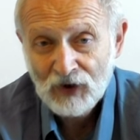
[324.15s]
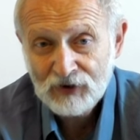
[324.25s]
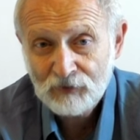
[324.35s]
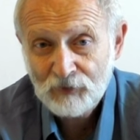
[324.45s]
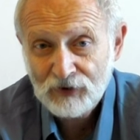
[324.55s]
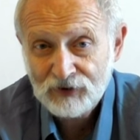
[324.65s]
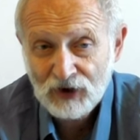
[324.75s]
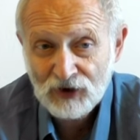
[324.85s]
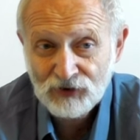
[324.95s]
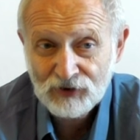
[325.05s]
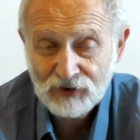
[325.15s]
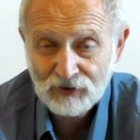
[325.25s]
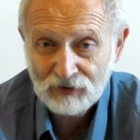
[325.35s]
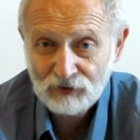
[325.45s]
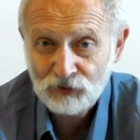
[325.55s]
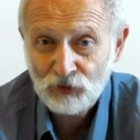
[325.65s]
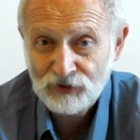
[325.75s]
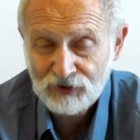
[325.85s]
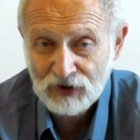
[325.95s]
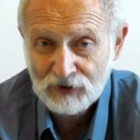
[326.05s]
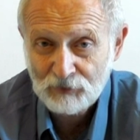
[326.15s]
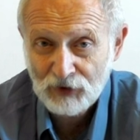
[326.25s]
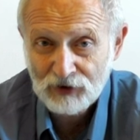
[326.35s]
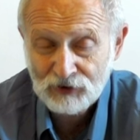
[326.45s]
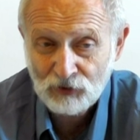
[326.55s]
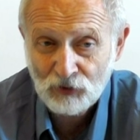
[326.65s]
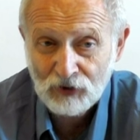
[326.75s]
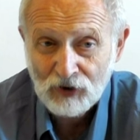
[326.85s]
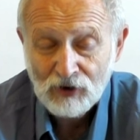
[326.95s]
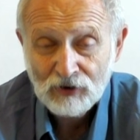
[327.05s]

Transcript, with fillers: а теперь скажите, кто из нас простой,